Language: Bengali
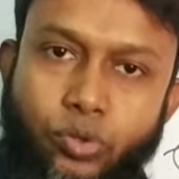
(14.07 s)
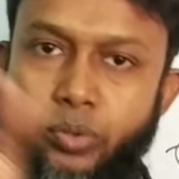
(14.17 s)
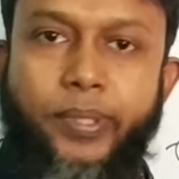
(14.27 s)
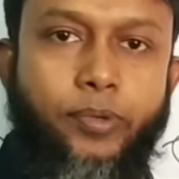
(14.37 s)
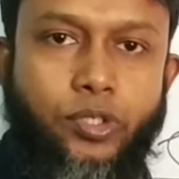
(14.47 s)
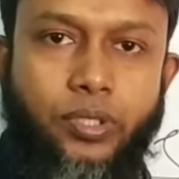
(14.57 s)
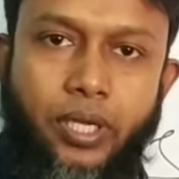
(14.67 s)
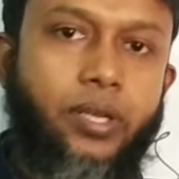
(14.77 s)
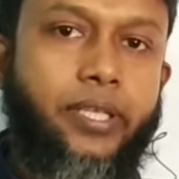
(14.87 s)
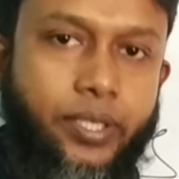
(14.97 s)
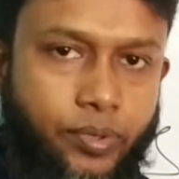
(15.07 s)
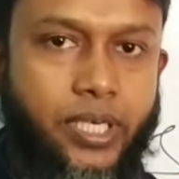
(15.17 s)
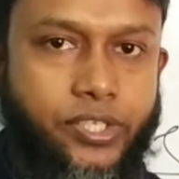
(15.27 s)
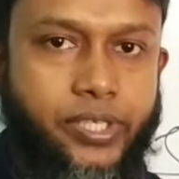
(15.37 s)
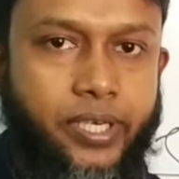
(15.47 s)
তুমি বোঝো তাহলে ইউ
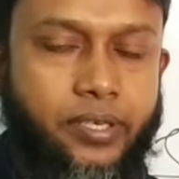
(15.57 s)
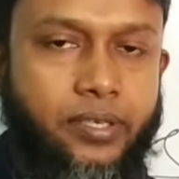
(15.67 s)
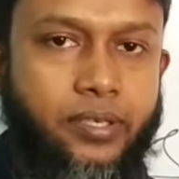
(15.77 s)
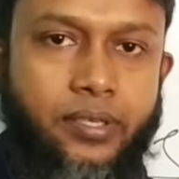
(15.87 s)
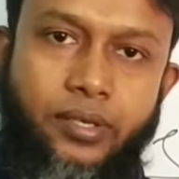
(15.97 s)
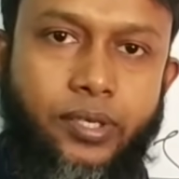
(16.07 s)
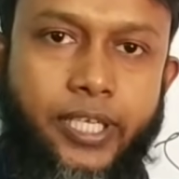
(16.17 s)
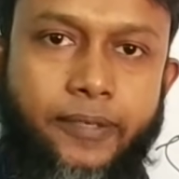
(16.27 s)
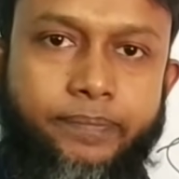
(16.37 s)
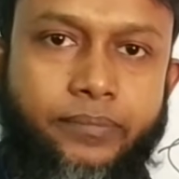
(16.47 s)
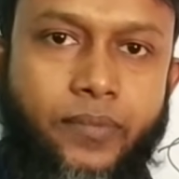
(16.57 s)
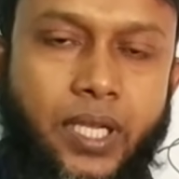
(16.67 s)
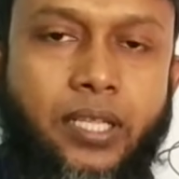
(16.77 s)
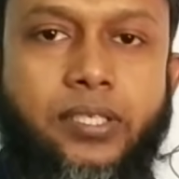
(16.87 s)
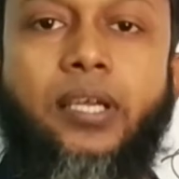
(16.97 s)
আন্ডারস্ট্যান্ড ওকে
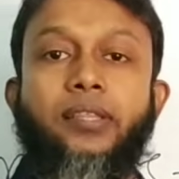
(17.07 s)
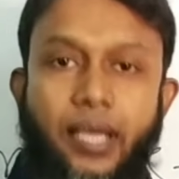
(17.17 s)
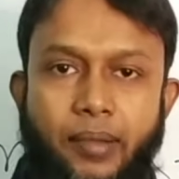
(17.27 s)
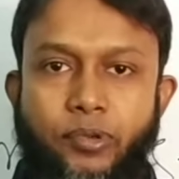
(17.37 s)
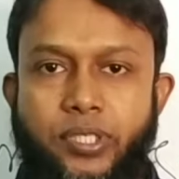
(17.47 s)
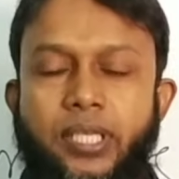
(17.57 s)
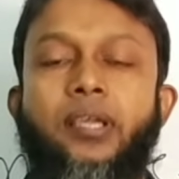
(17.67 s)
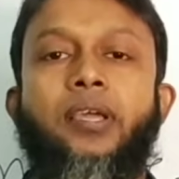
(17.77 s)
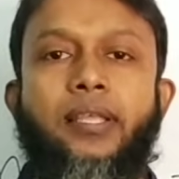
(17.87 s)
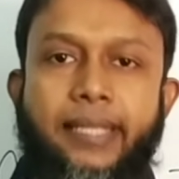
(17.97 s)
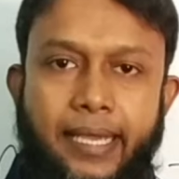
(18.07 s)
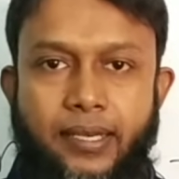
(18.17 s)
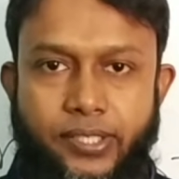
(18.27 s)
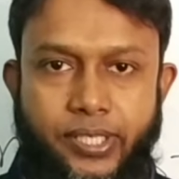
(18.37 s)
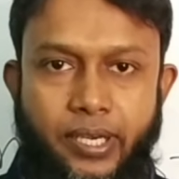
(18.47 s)
আচ্ছা তারা বোঝে দে
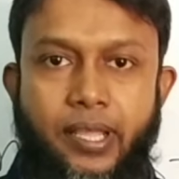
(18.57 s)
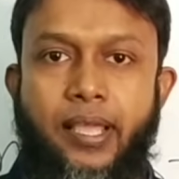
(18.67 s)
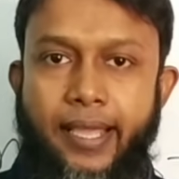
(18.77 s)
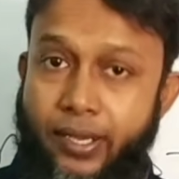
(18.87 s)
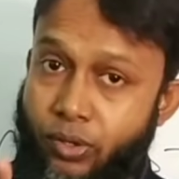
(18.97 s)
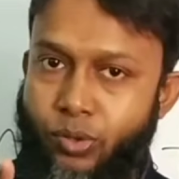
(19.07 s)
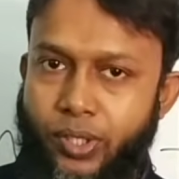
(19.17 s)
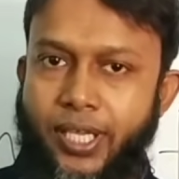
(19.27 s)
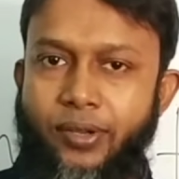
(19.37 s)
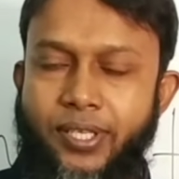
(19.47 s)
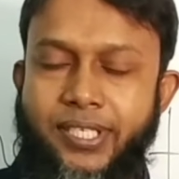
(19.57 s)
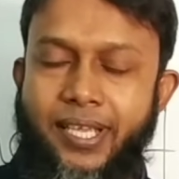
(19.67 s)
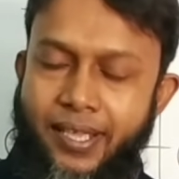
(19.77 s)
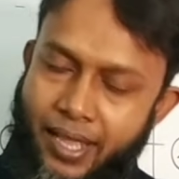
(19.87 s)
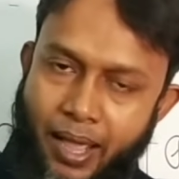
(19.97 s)
আন্ডারস্ট্যান্ড এখন কথা হলো যে
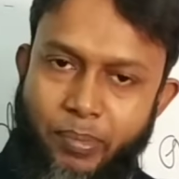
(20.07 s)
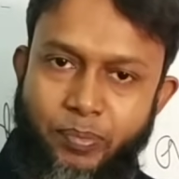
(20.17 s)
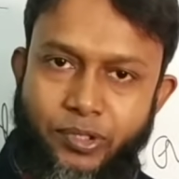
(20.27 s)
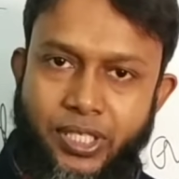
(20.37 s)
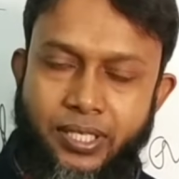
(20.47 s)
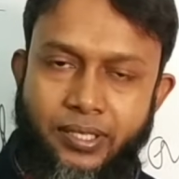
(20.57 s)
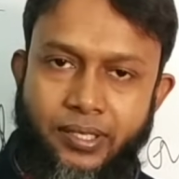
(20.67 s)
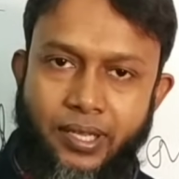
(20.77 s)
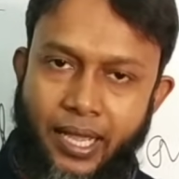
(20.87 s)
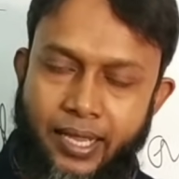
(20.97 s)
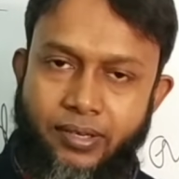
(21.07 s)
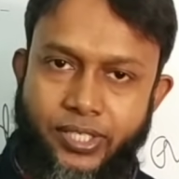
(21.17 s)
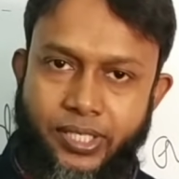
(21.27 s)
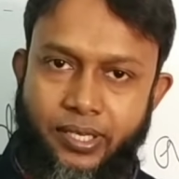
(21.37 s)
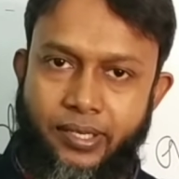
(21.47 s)
আমি বুঝি আই
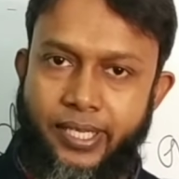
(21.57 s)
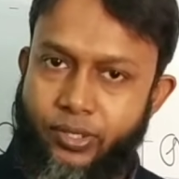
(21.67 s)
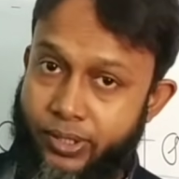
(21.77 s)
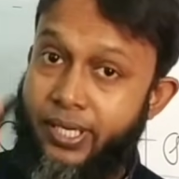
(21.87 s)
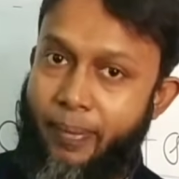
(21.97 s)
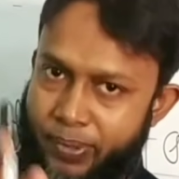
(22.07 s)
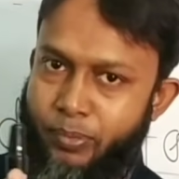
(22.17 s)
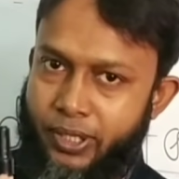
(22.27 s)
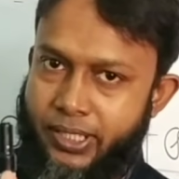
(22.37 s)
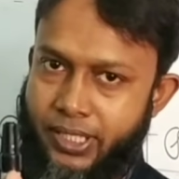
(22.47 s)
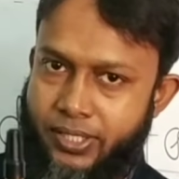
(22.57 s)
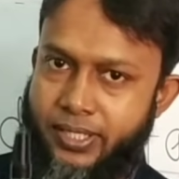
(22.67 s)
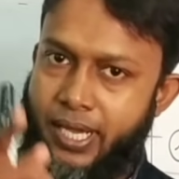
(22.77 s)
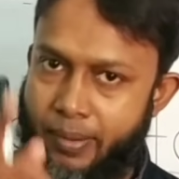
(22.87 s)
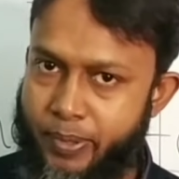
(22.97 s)
আন্ডারস্ট্যান্ড এই কথাটা আপনি বলতে চাচ্ছেন
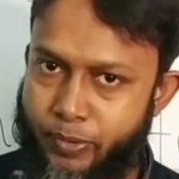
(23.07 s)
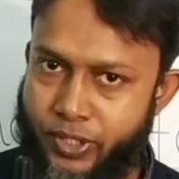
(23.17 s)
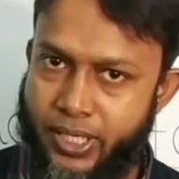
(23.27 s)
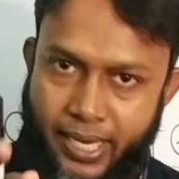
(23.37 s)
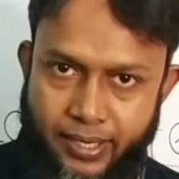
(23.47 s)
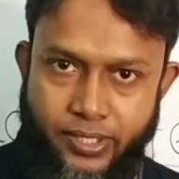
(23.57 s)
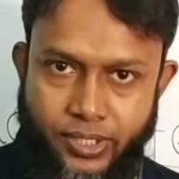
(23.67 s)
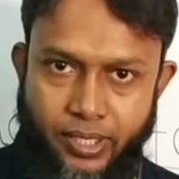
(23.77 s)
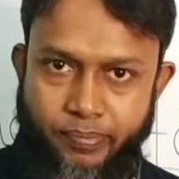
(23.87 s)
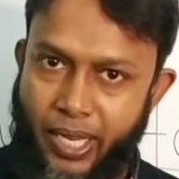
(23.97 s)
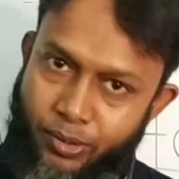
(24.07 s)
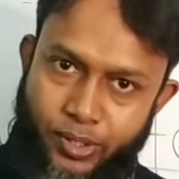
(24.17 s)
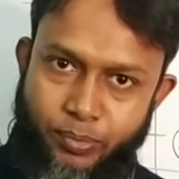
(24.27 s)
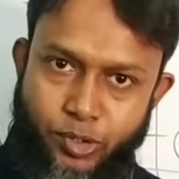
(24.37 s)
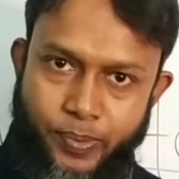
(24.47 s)
যে আমি বুঝি আই আন্ডারস্ট্যান্ড ভালো
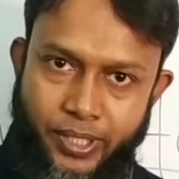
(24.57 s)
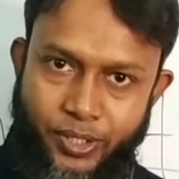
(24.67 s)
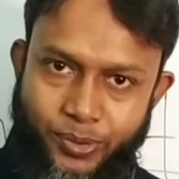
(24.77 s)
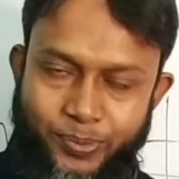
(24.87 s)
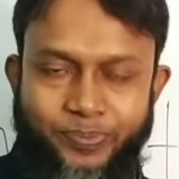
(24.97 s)
করে বুঝবেন কিন্তু